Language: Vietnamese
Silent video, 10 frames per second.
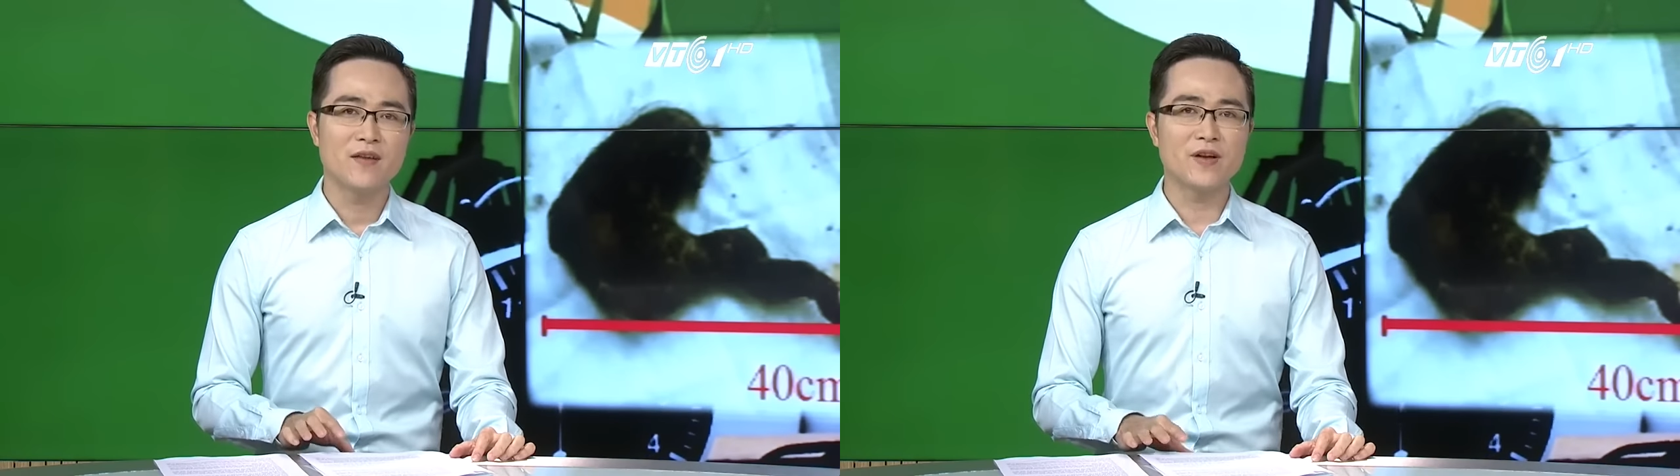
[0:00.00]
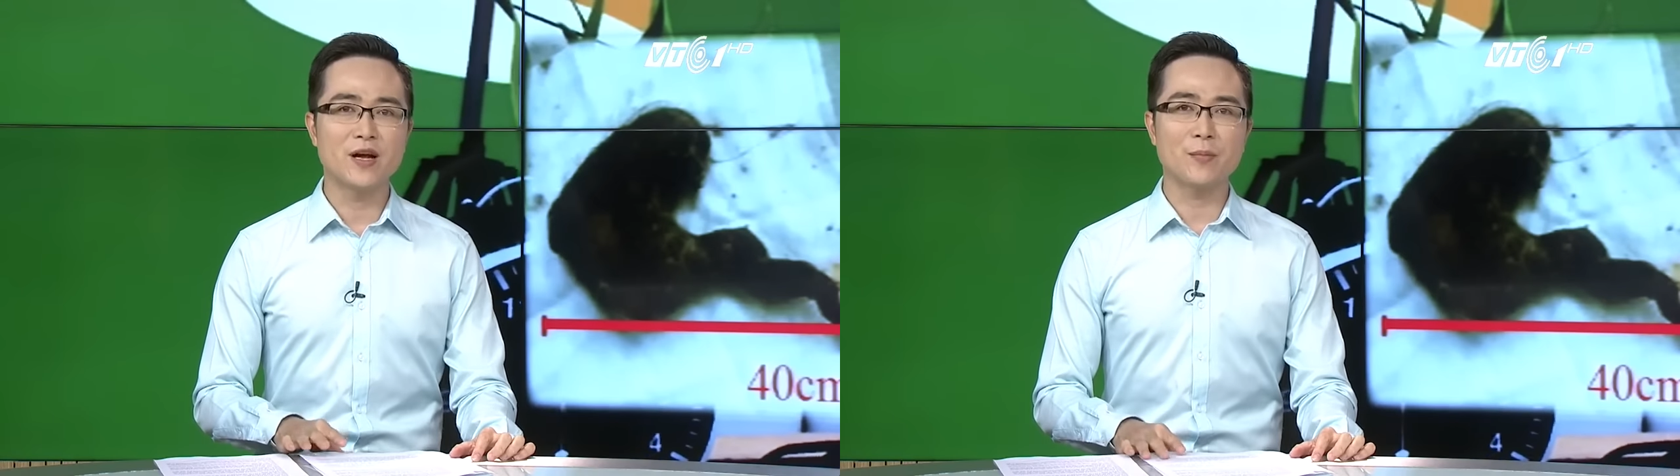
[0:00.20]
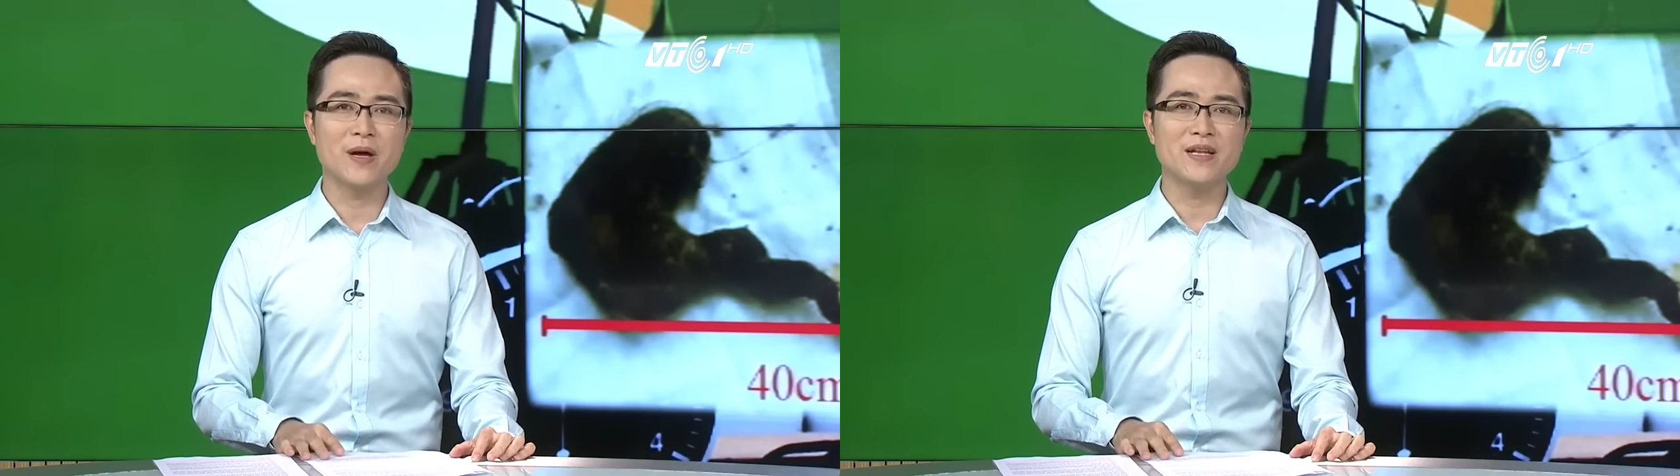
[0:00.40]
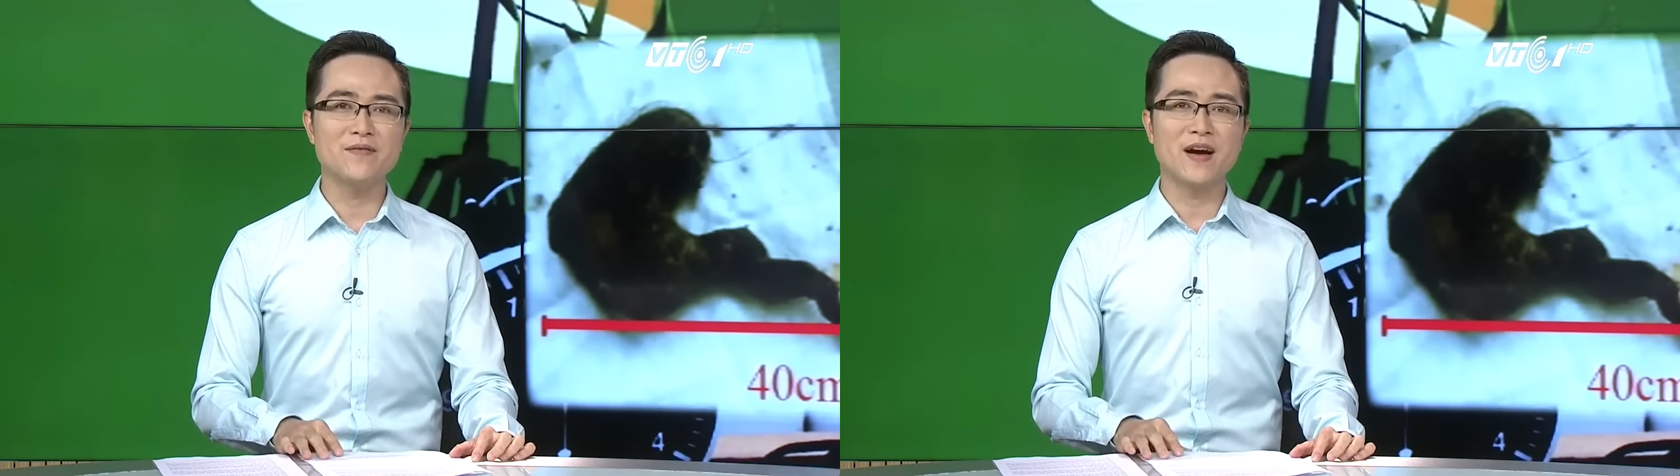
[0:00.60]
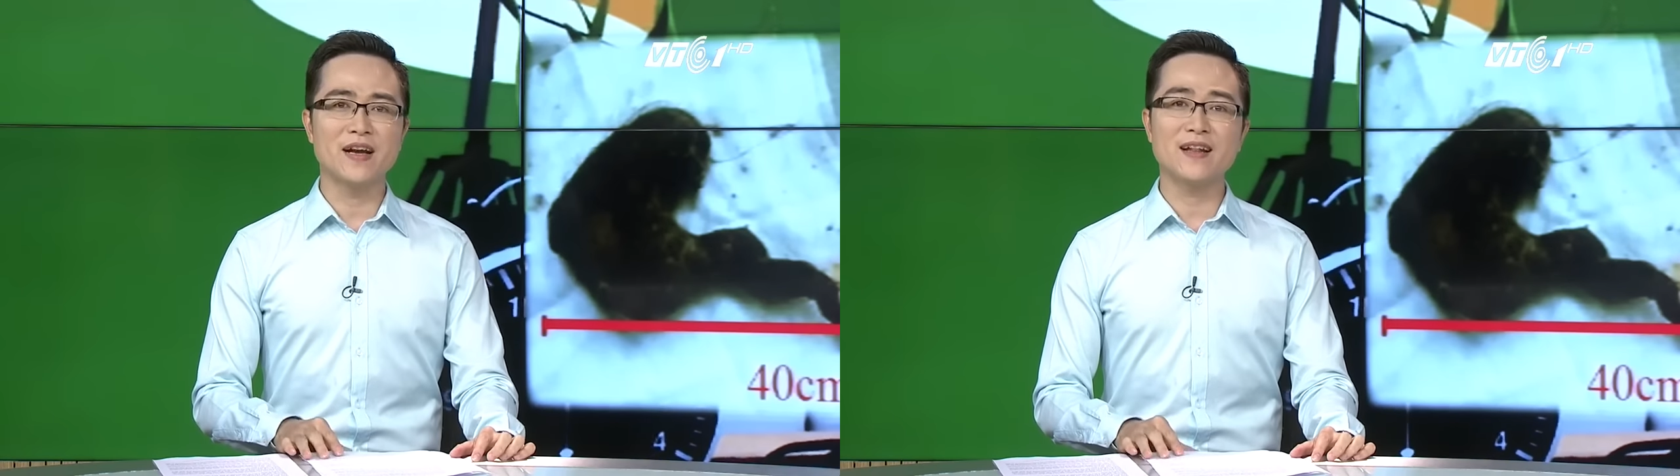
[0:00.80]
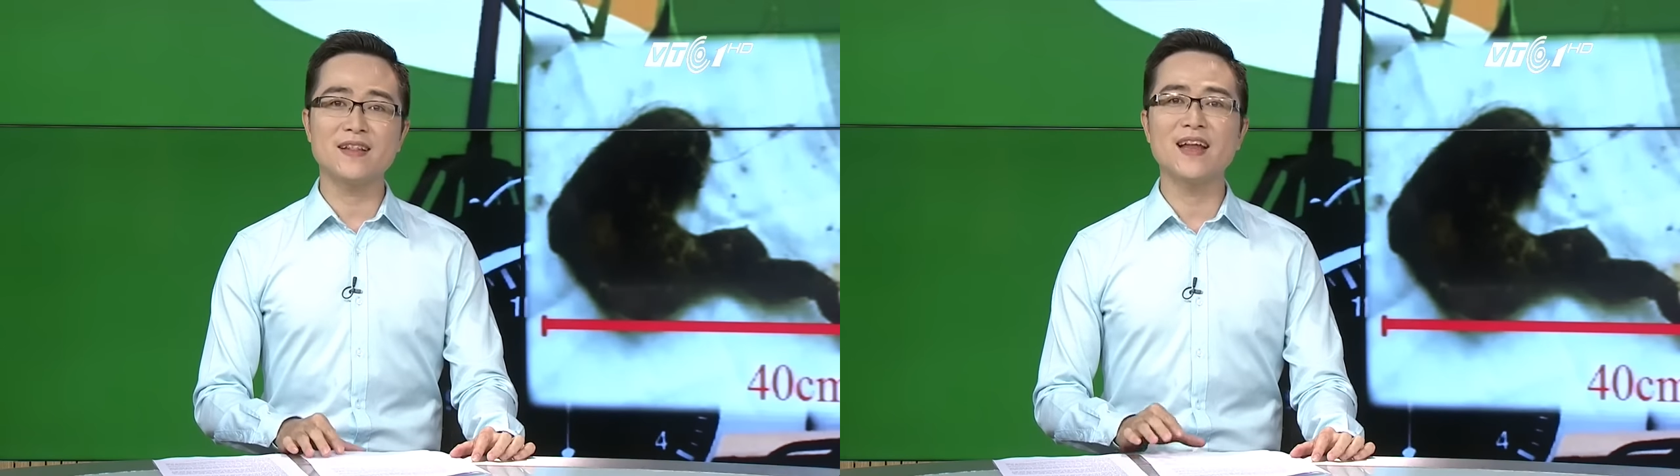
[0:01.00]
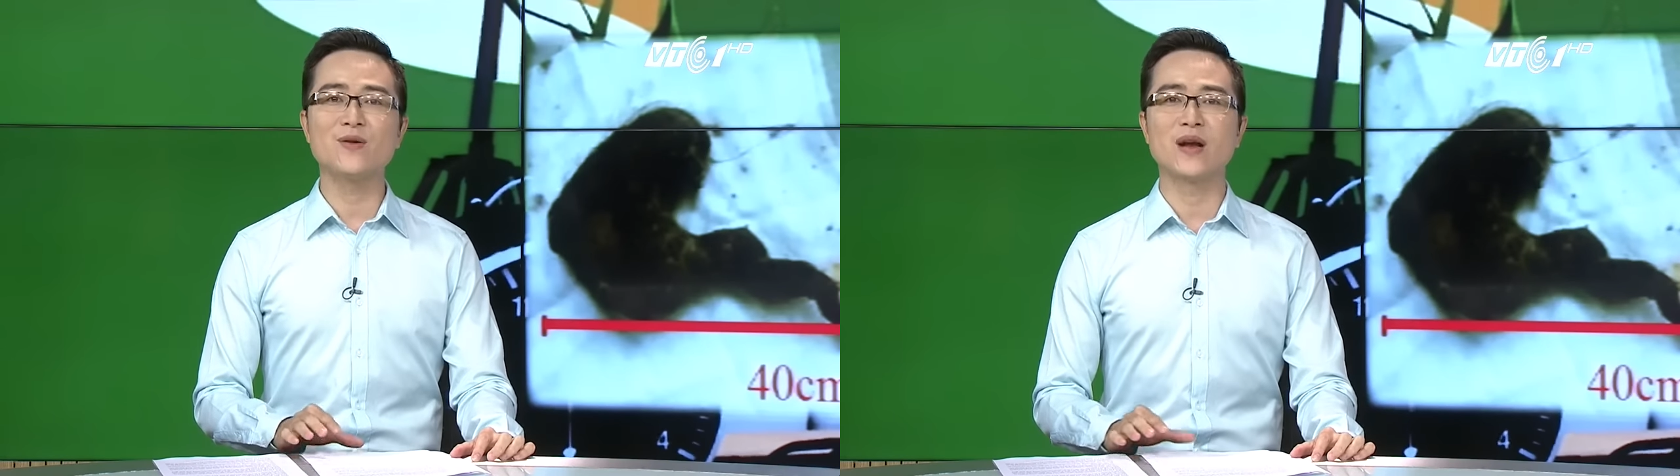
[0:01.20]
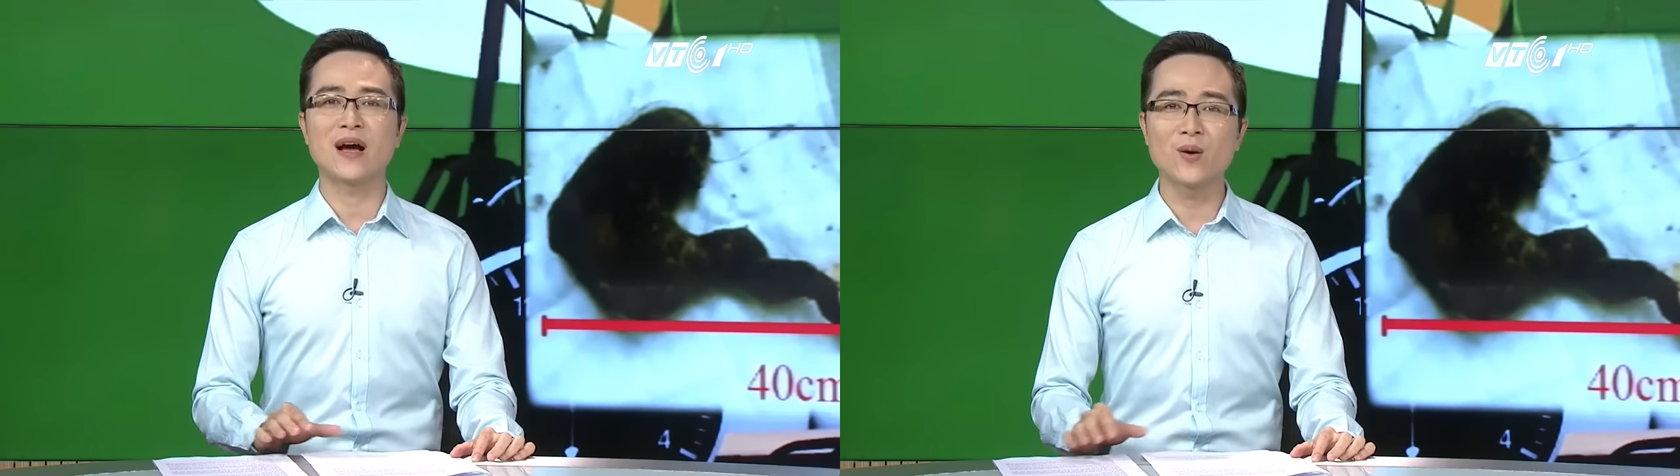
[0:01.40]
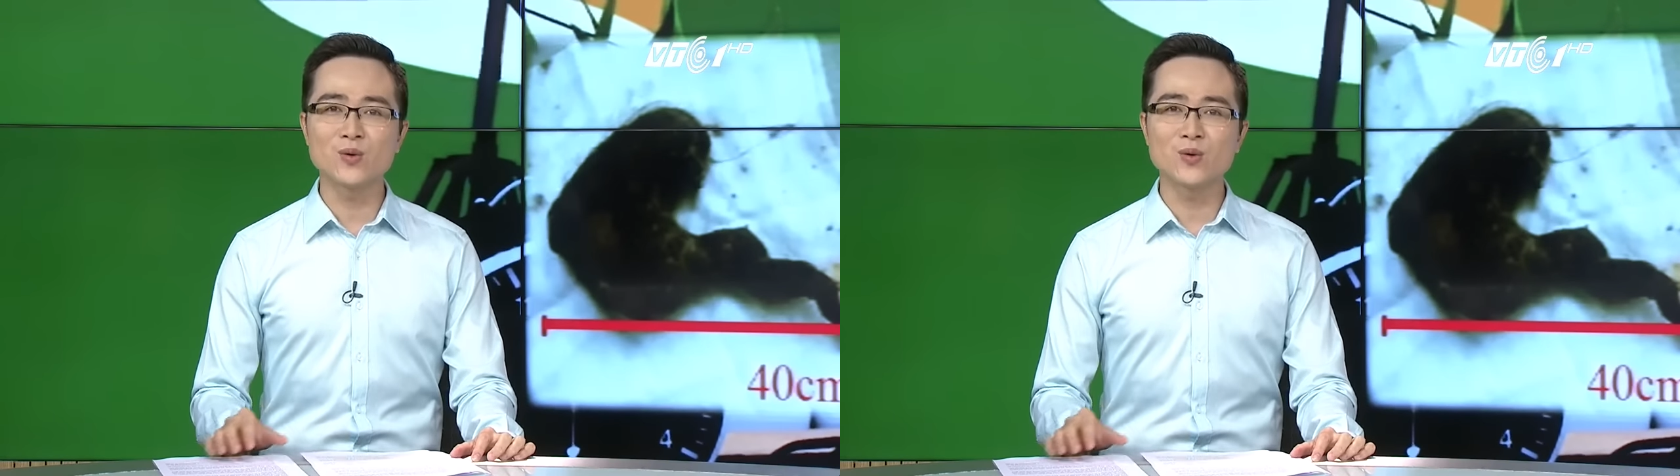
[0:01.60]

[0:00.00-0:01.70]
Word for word: Vì đặc biệt như vậy nên tên của nàng